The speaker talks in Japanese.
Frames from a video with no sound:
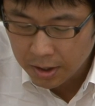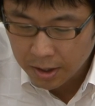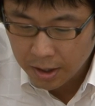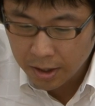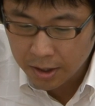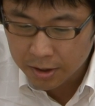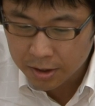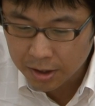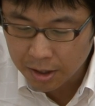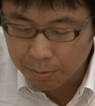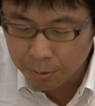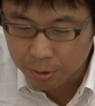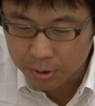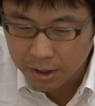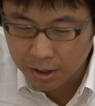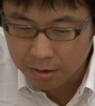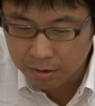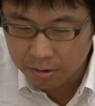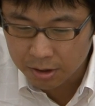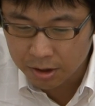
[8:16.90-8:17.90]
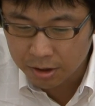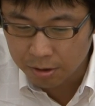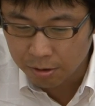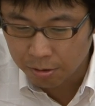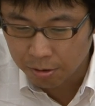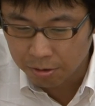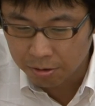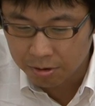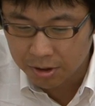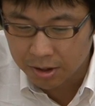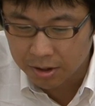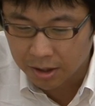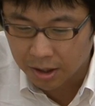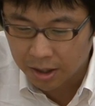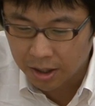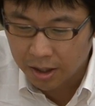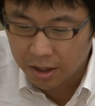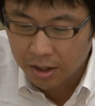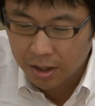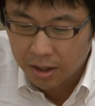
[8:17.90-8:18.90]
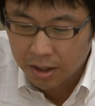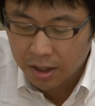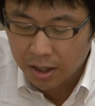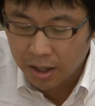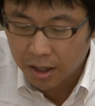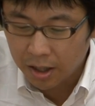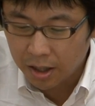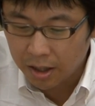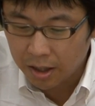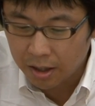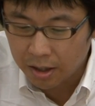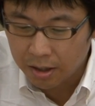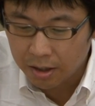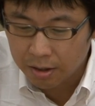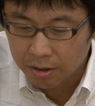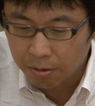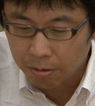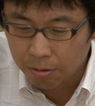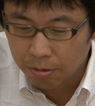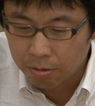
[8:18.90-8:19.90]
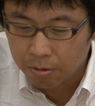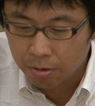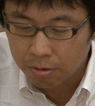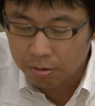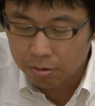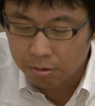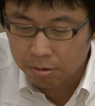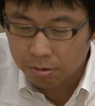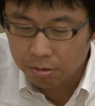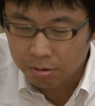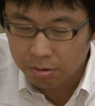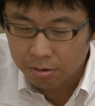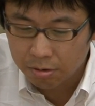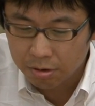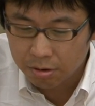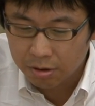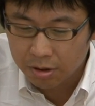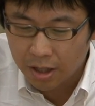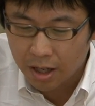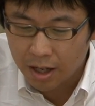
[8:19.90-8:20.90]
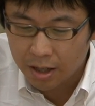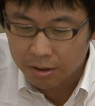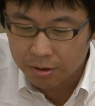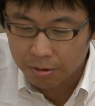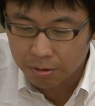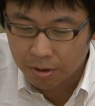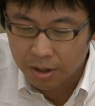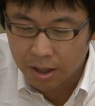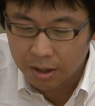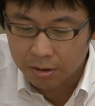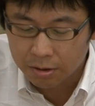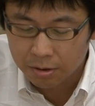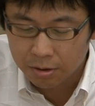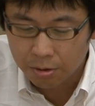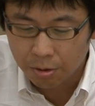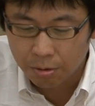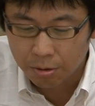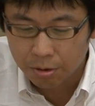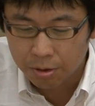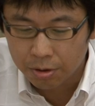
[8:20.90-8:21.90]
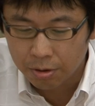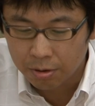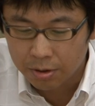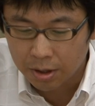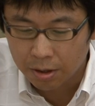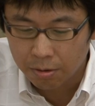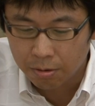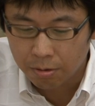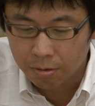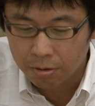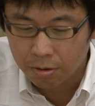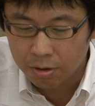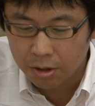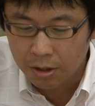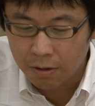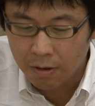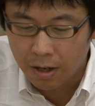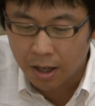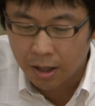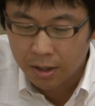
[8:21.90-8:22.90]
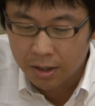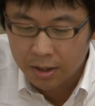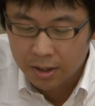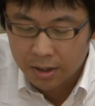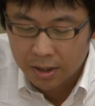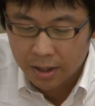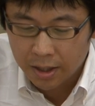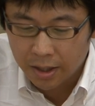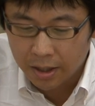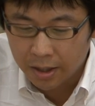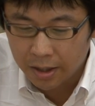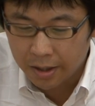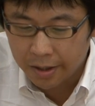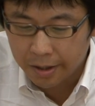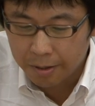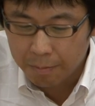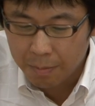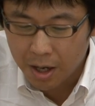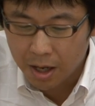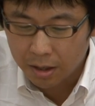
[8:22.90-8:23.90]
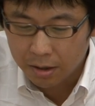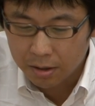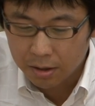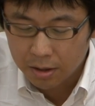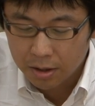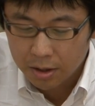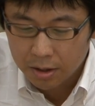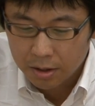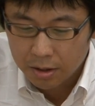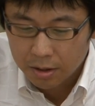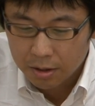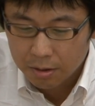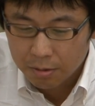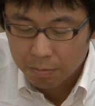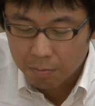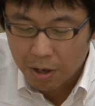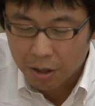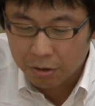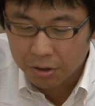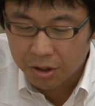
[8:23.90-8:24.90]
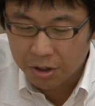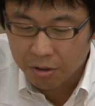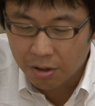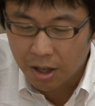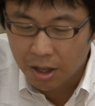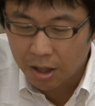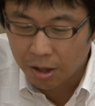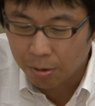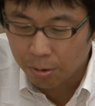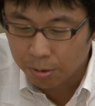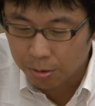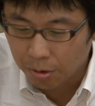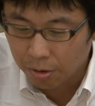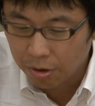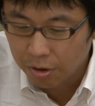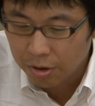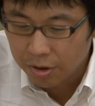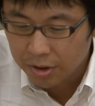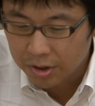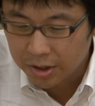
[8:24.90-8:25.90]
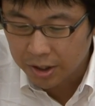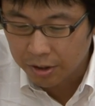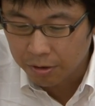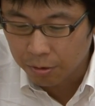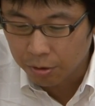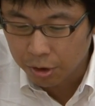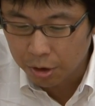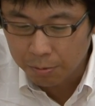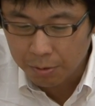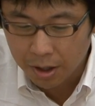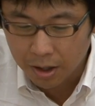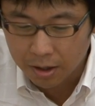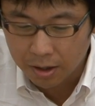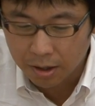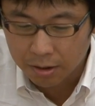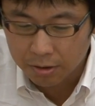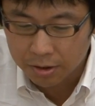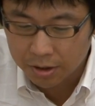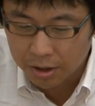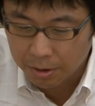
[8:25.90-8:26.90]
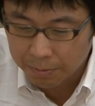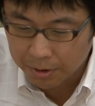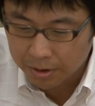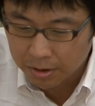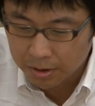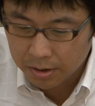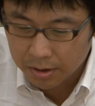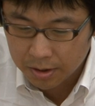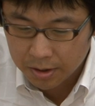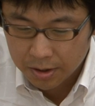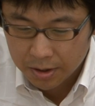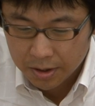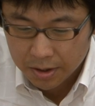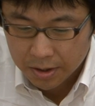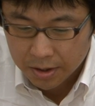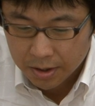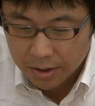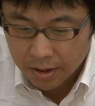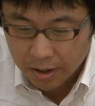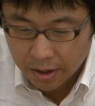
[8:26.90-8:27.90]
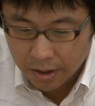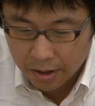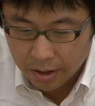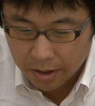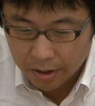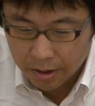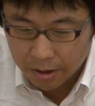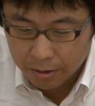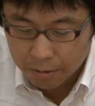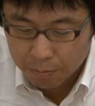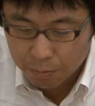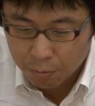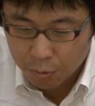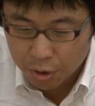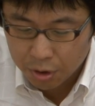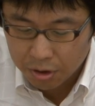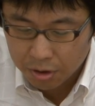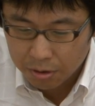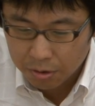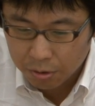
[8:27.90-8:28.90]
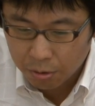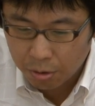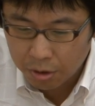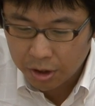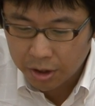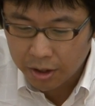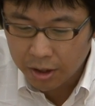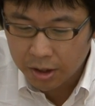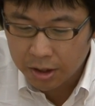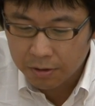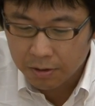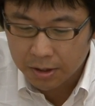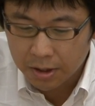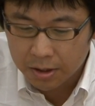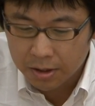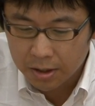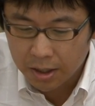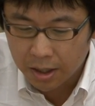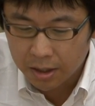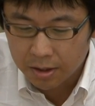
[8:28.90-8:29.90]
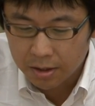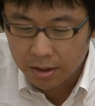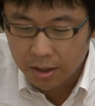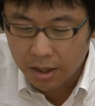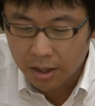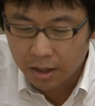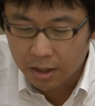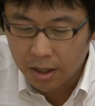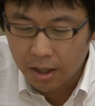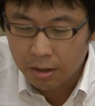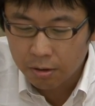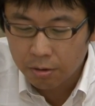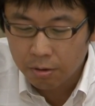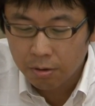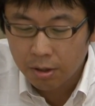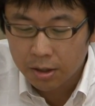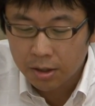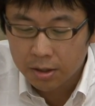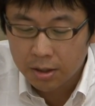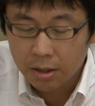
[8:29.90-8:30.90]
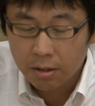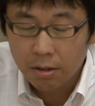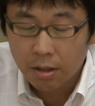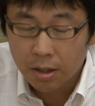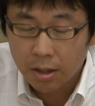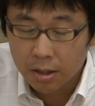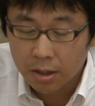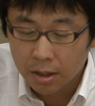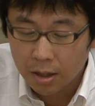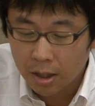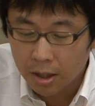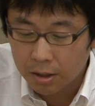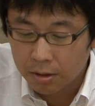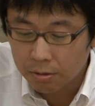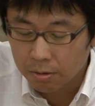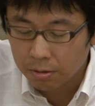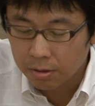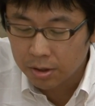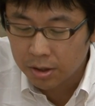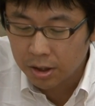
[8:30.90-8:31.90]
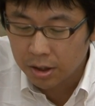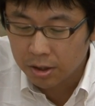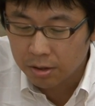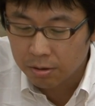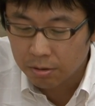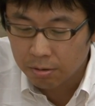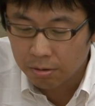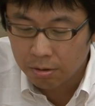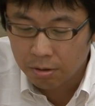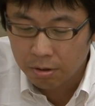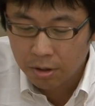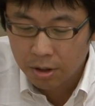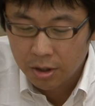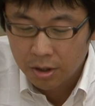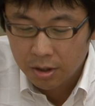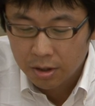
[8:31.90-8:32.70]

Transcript: えー、しかも昨日の報道ですかね、えー、報告が、その各党の調査の報告では、えーまあ、幕引きを図ろうとしていることも発覚しています。えー、こういったやじはですね、環境型セクハラに該当し、その